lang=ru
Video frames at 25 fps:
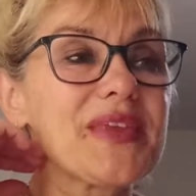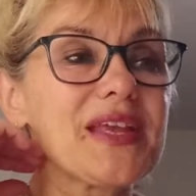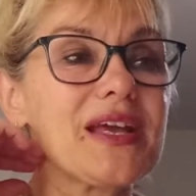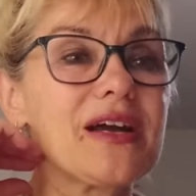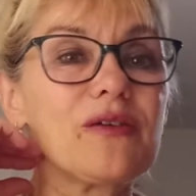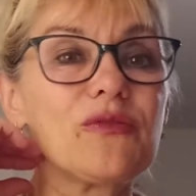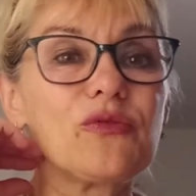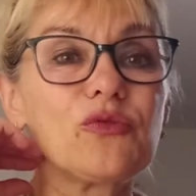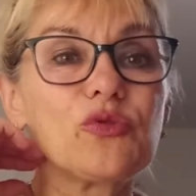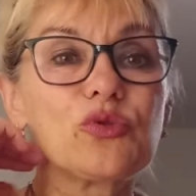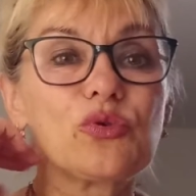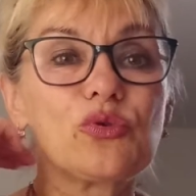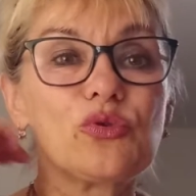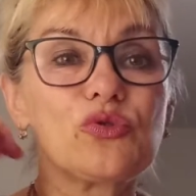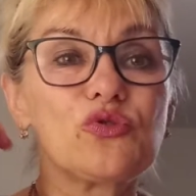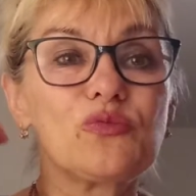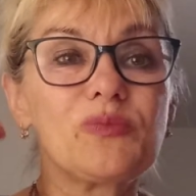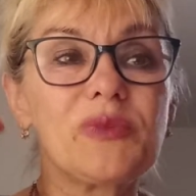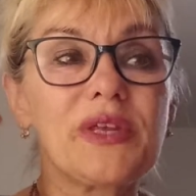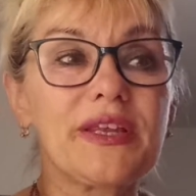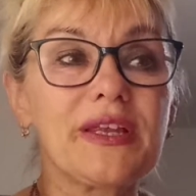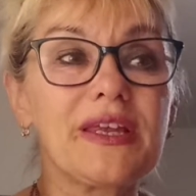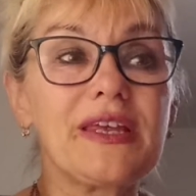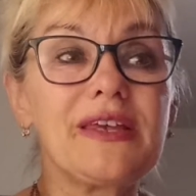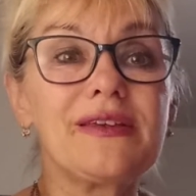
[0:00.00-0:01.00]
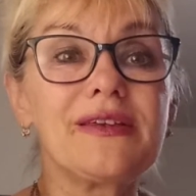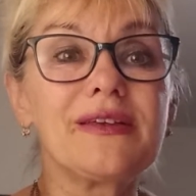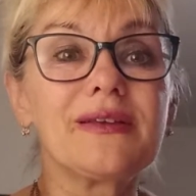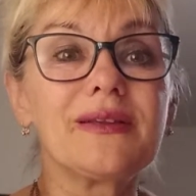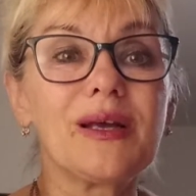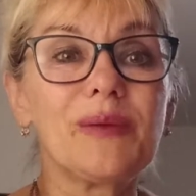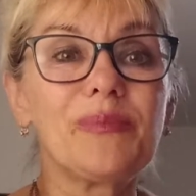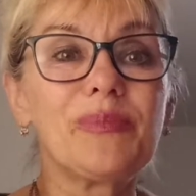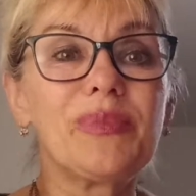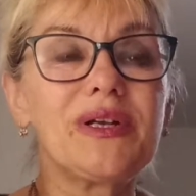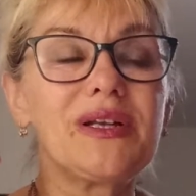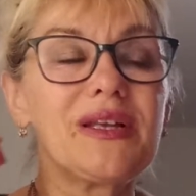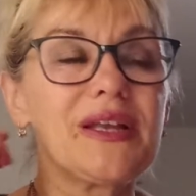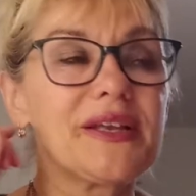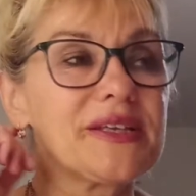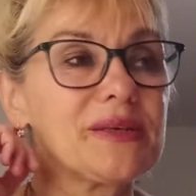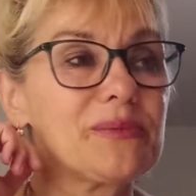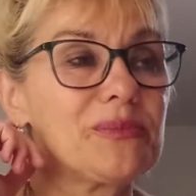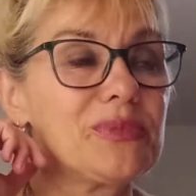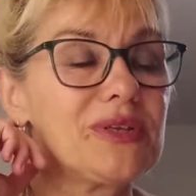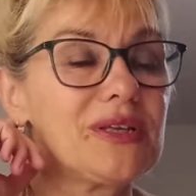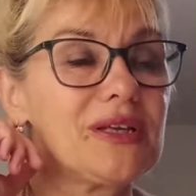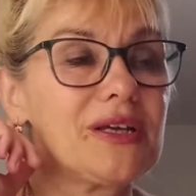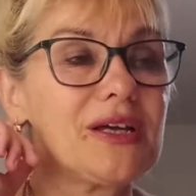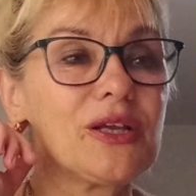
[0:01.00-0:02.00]
Вот, то есть у меня такие дела были,
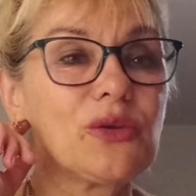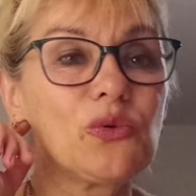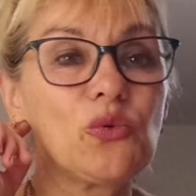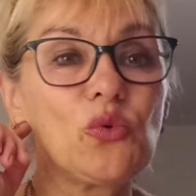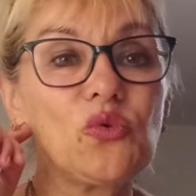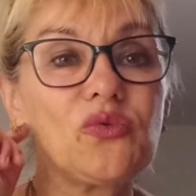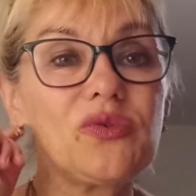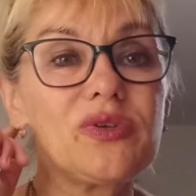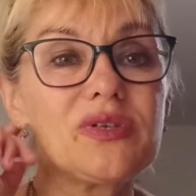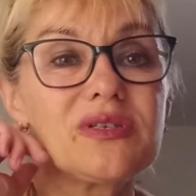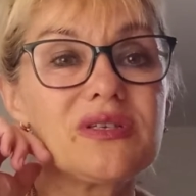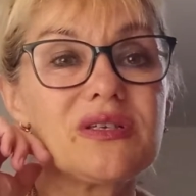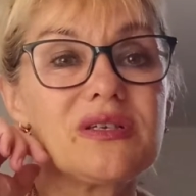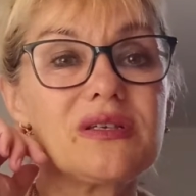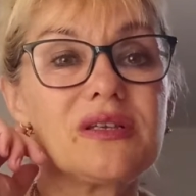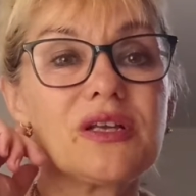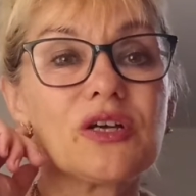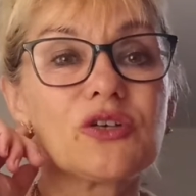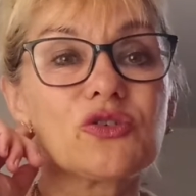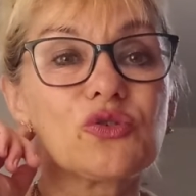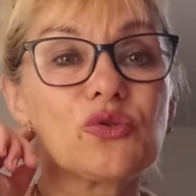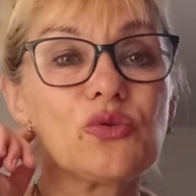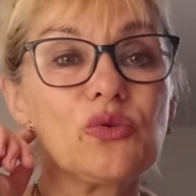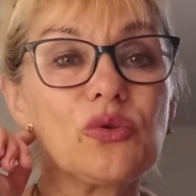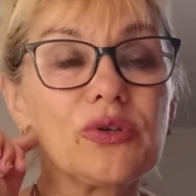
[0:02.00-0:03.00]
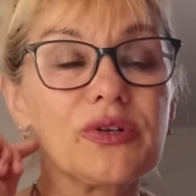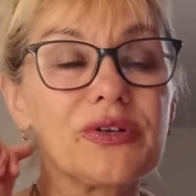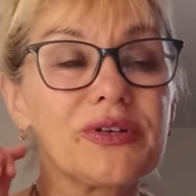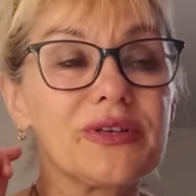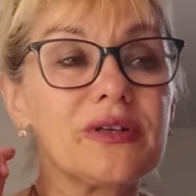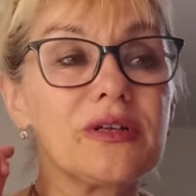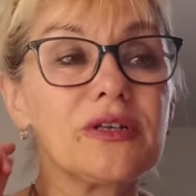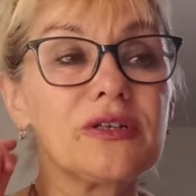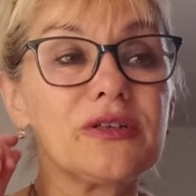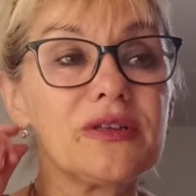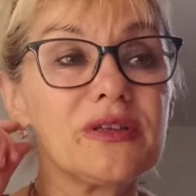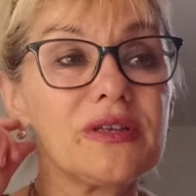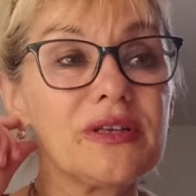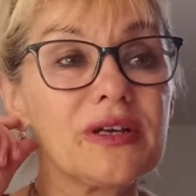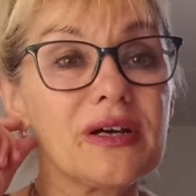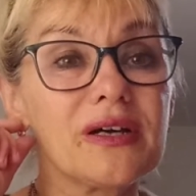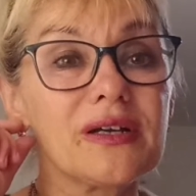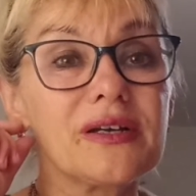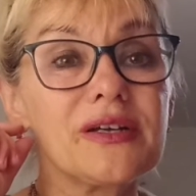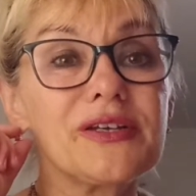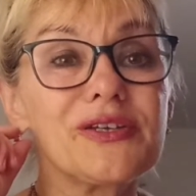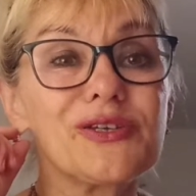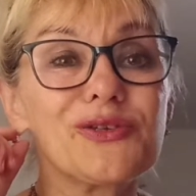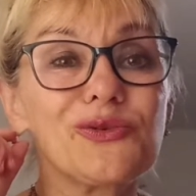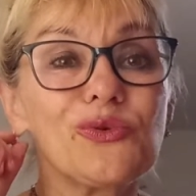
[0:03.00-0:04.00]
надо было и готовить, и на стол
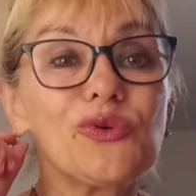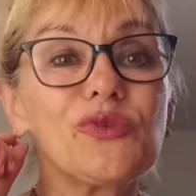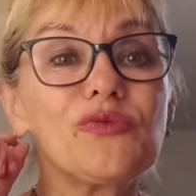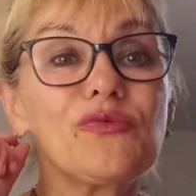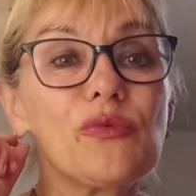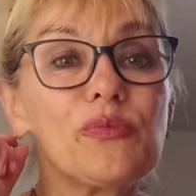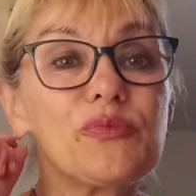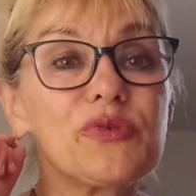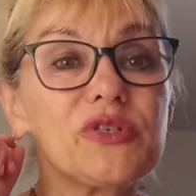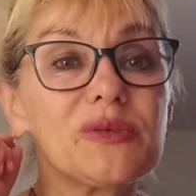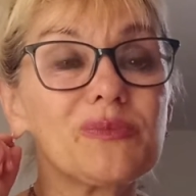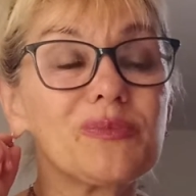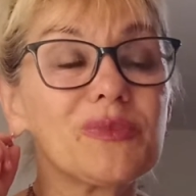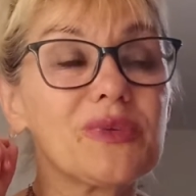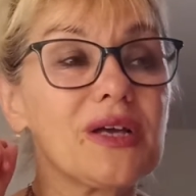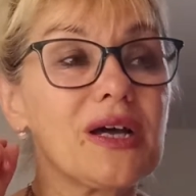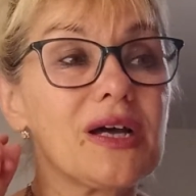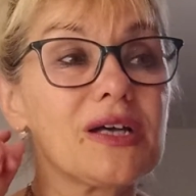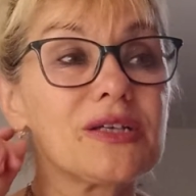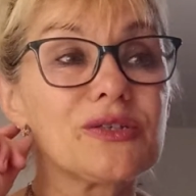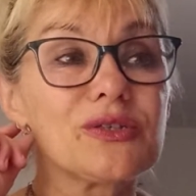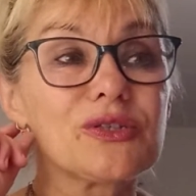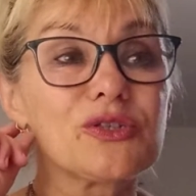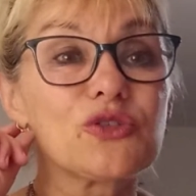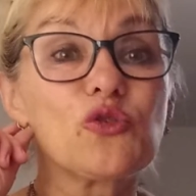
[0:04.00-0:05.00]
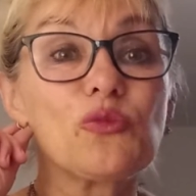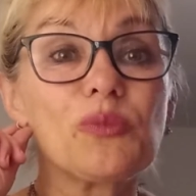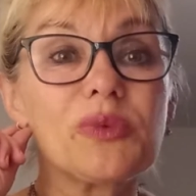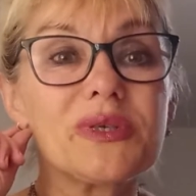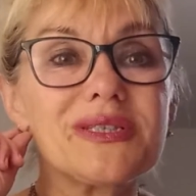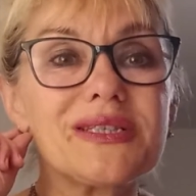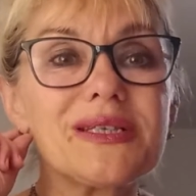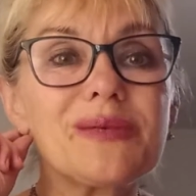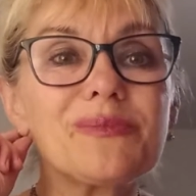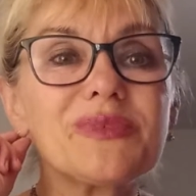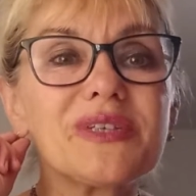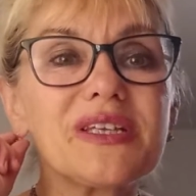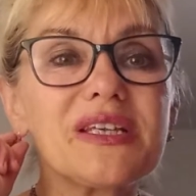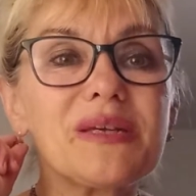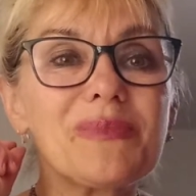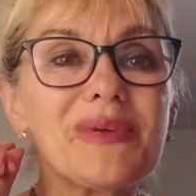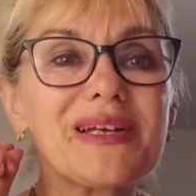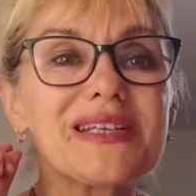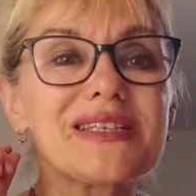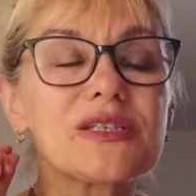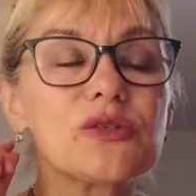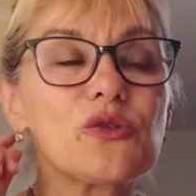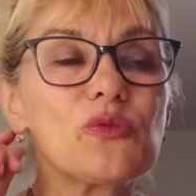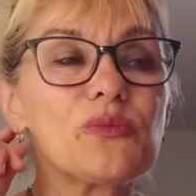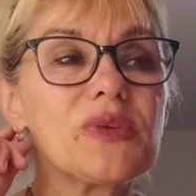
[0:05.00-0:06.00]
накрыть, ну и, в общем-то, особо с ним
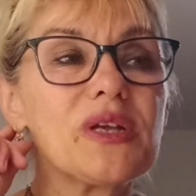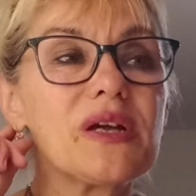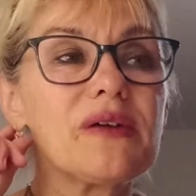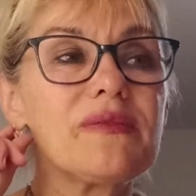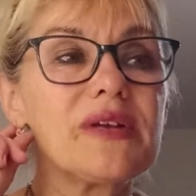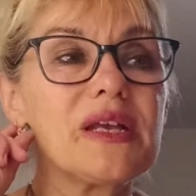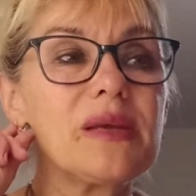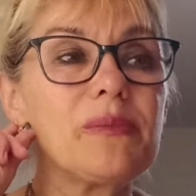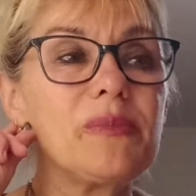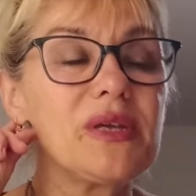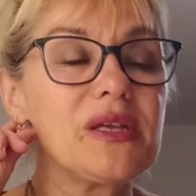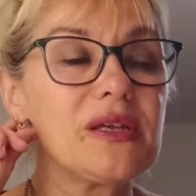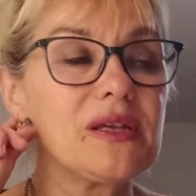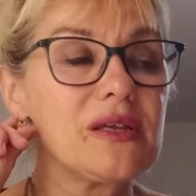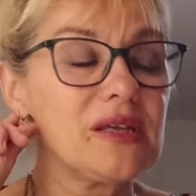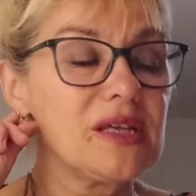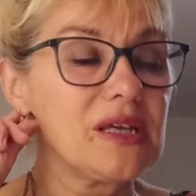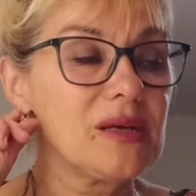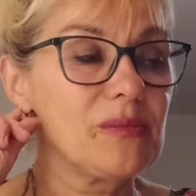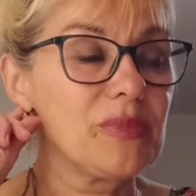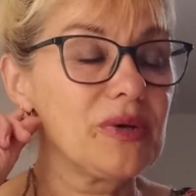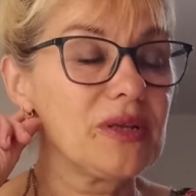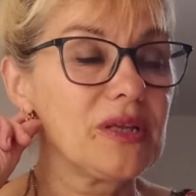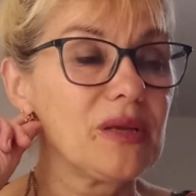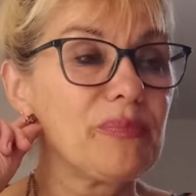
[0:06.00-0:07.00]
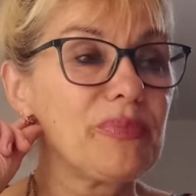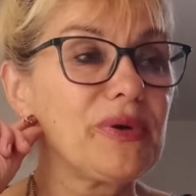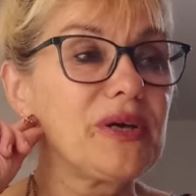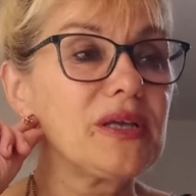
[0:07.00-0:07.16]
заниматься у меня времени не было.